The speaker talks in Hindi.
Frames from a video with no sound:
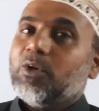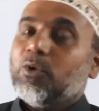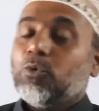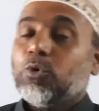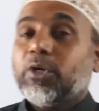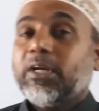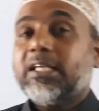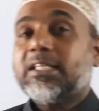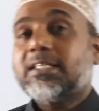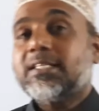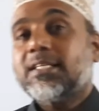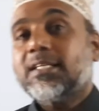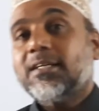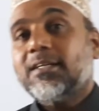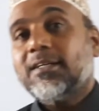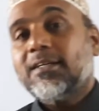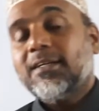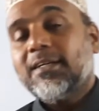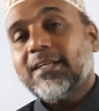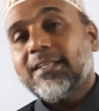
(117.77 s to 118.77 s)
वो किस
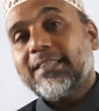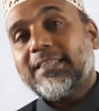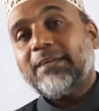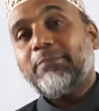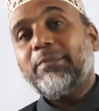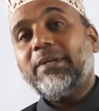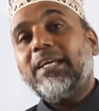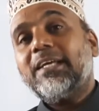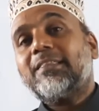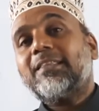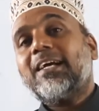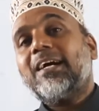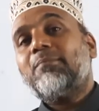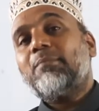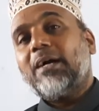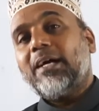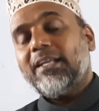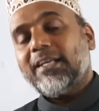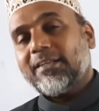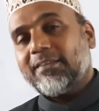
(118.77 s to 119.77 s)
तबीयत का
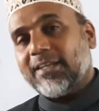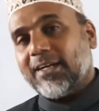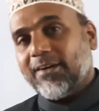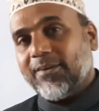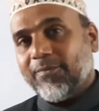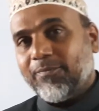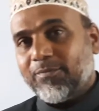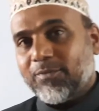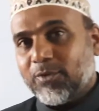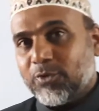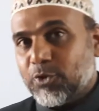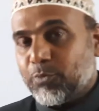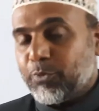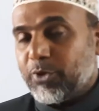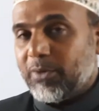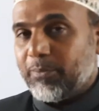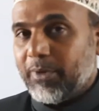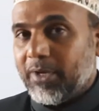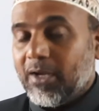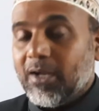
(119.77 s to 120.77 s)
मालिक था जो
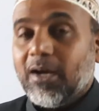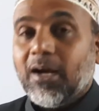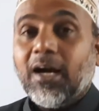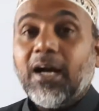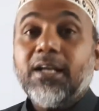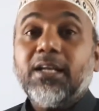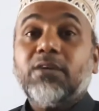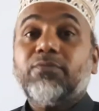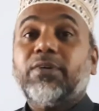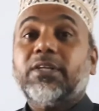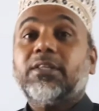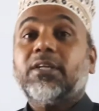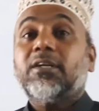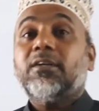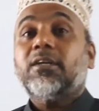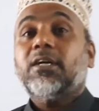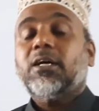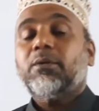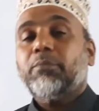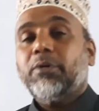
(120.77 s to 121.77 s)
पोएम है अन
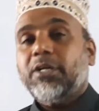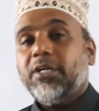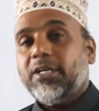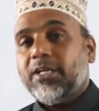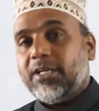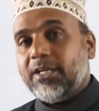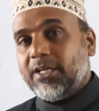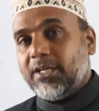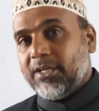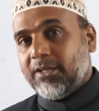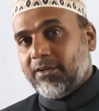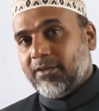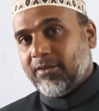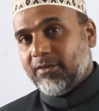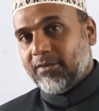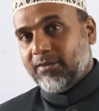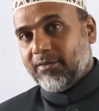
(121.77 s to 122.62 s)
फ़तन अमीन